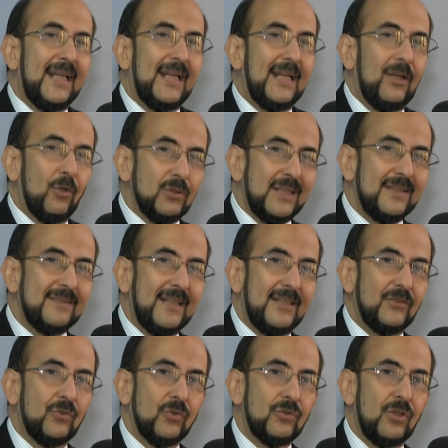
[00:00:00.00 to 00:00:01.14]
eh, los
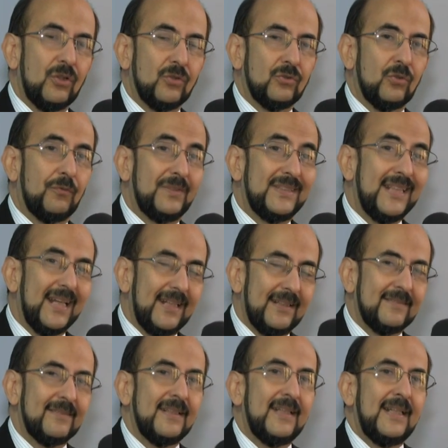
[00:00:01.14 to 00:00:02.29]
ascensos, los
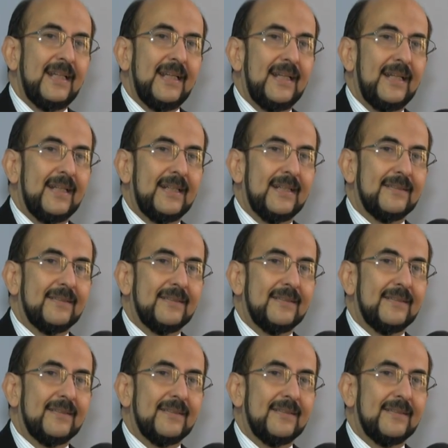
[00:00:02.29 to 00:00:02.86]
oficiales eh,